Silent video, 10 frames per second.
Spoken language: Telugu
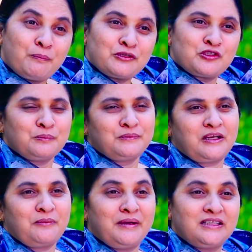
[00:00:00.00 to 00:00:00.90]
కృప
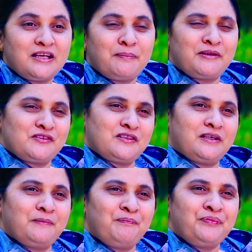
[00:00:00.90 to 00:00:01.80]
చూపుతాడు
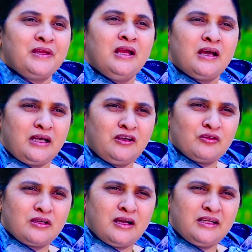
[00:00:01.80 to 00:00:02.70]
భద్రపరుస్తాడు
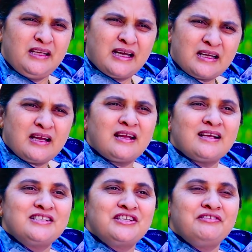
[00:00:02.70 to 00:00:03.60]
రెండోదిగా ఎట్లా
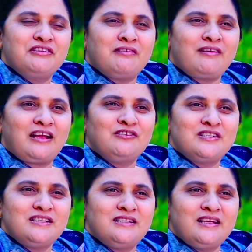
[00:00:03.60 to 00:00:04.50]
నా జీవితం
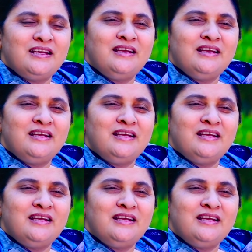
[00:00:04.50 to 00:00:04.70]
ఆలోచిస్తే